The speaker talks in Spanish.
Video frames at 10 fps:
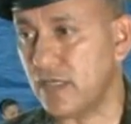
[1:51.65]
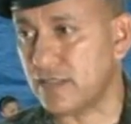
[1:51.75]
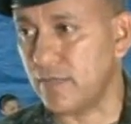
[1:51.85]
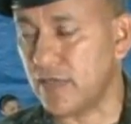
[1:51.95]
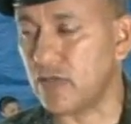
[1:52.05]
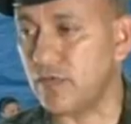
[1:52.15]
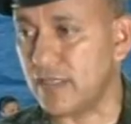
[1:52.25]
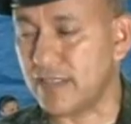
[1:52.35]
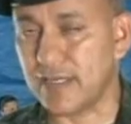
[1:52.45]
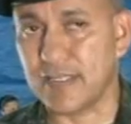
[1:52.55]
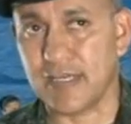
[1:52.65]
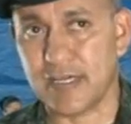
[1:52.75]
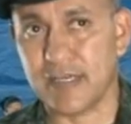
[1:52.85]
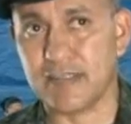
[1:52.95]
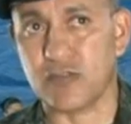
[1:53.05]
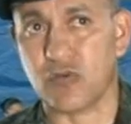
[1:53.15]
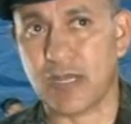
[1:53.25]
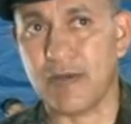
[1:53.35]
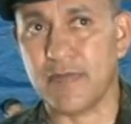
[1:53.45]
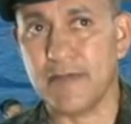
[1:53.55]
Adiestramiento Militar del Ejército
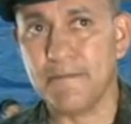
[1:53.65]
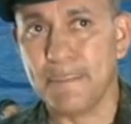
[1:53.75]
CAME,